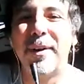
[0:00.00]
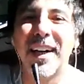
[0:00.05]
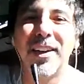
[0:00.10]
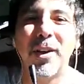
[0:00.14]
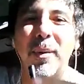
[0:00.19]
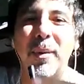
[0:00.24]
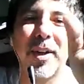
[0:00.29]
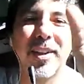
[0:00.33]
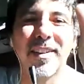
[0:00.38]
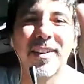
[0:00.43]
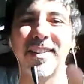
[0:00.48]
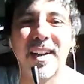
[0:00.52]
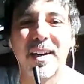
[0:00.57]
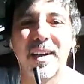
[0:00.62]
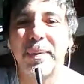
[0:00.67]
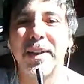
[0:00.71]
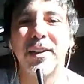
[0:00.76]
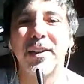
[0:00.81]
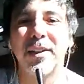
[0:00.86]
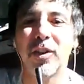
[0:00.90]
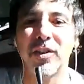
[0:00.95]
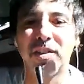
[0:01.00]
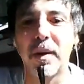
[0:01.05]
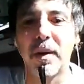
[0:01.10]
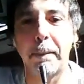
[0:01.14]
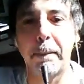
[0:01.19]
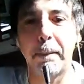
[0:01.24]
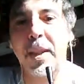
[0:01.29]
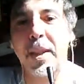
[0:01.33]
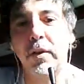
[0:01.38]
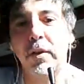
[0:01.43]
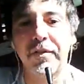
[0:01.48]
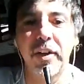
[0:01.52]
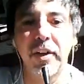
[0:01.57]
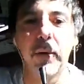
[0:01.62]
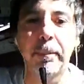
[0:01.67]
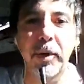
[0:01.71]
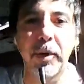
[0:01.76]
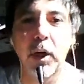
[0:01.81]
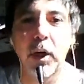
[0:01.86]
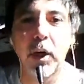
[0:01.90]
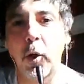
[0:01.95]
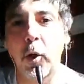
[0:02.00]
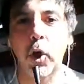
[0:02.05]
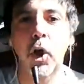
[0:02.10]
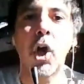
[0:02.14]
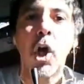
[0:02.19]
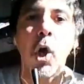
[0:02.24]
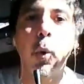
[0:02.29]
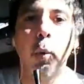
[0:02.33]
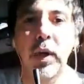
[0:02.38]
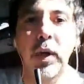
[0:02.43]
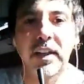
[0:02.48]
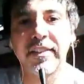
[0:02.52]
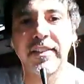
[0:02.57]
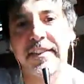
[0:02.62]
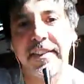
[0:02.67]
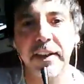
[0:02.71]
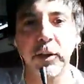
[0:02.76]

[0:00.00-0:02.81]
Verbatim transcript: porque se arrepintió de ser un pedófilo, un violador, un asesino, un